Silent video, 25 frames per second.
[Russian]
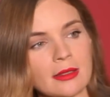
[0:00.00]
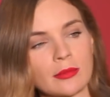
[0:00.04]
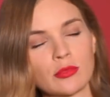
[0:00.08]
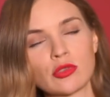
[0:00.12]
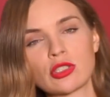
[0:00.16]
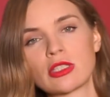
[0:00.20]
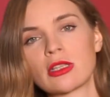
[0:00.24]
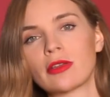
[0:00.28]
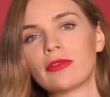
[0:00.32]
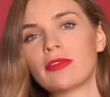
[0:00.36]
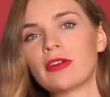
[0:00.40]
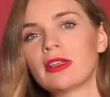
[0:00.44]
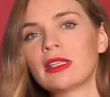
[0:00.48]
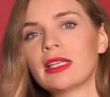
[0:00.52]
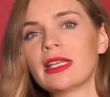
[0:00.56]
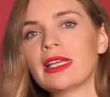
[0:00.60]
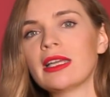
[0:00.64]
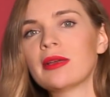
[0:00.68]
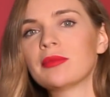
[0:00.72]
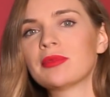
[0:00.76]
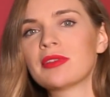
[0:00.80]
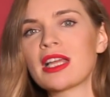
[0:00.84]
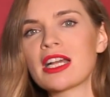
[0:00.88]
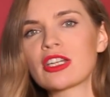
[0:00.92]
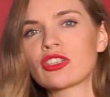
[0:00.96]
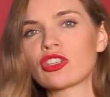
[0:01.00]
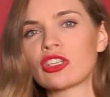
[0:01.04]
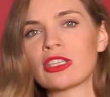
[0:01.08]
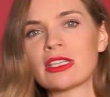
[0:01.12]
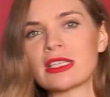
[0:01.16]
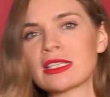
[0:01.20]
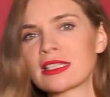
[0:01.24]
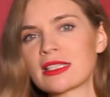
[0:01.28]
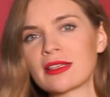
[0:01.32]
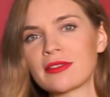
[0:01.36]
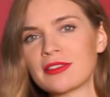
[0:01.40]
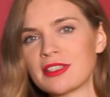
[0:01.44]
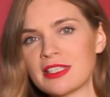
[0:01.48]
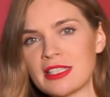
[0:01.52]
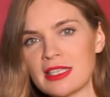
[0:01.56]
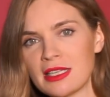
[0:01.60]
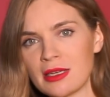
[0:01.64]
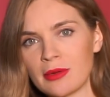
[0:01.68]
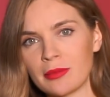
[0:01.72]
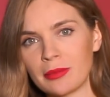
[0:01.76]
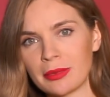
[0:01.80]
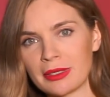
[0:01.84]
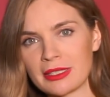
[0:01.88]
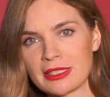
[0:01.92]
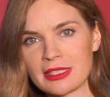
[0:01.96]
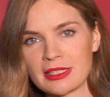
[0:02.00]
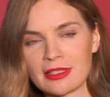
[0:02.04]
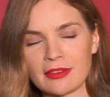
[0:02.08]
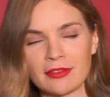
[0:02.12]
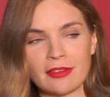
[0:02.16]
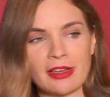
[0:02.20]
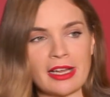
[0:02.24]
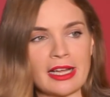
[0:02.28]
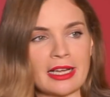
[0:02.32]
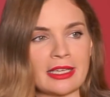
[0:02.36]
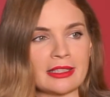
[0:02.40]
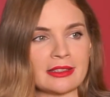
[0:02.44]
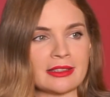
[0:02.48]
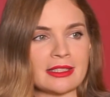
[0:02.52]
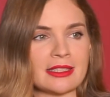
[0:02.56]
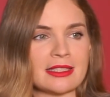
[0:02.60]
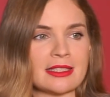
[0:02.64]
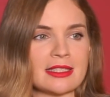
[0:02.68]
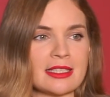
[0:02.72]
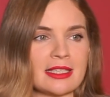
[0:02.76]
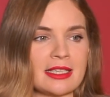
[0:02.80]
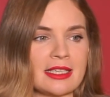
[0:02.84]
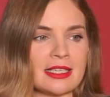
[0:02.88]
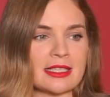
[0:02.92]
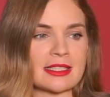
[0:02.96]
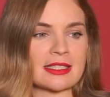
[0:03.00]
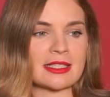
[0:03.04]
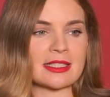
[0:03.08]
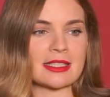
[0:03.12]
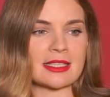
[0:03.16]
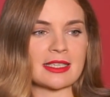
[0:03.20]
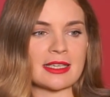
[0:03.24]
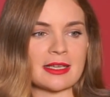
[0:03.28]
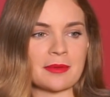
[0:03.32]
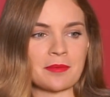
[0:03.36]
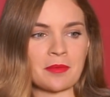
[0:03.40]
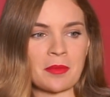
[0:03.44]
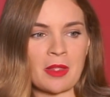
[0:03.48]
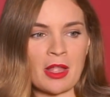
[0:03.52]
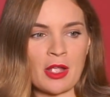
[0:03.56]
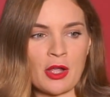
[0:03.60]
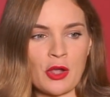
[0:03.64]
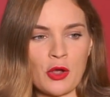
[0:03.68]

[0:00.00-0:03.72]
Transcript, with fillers: Мустафа Наем также не совсем представляет интересы